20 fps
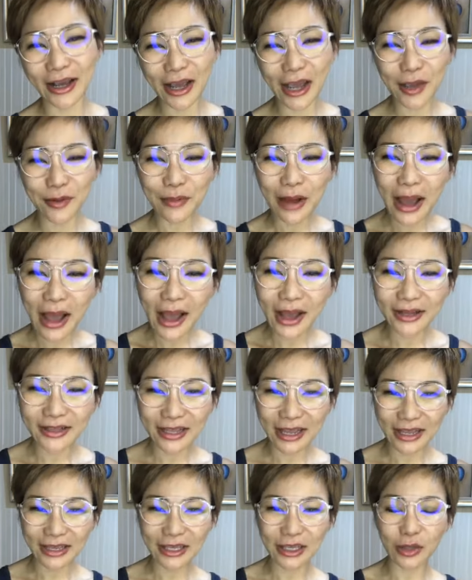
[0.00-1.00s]
ใครบ้าง
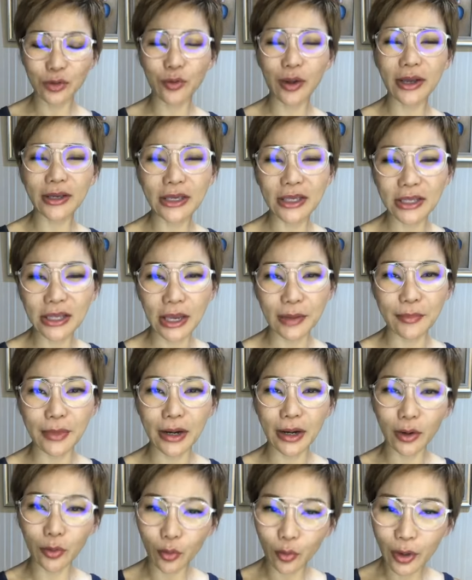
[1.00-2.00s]
นะคิดว่ากินไขมั
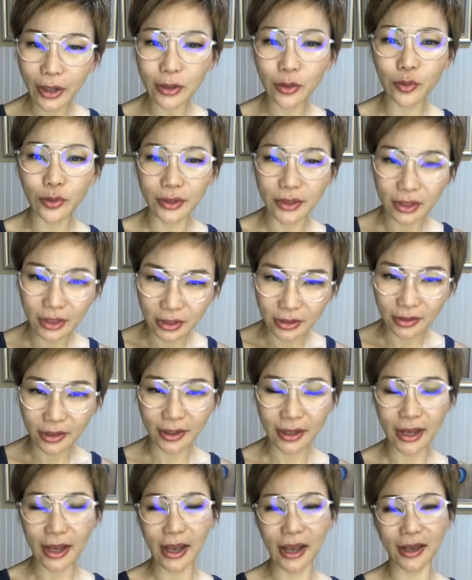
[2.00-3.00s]
นแล้วอ้วนกด1เล
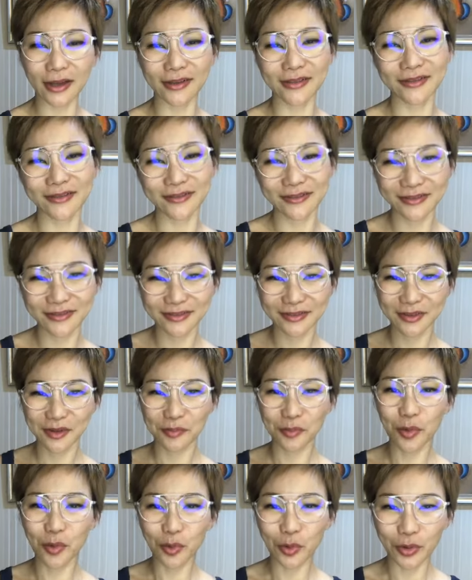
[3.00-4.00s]
ยค่ะ
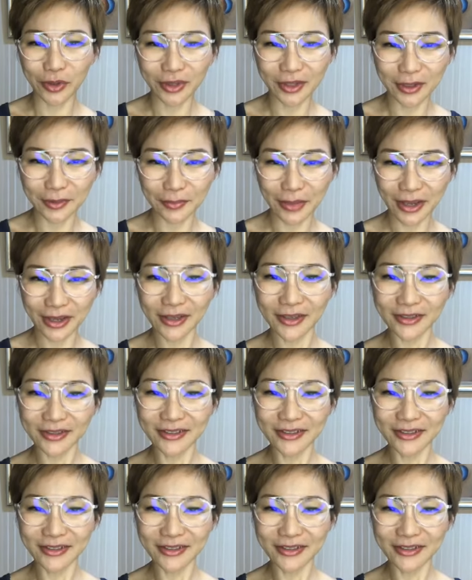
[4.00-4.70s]
โบกด1ไหม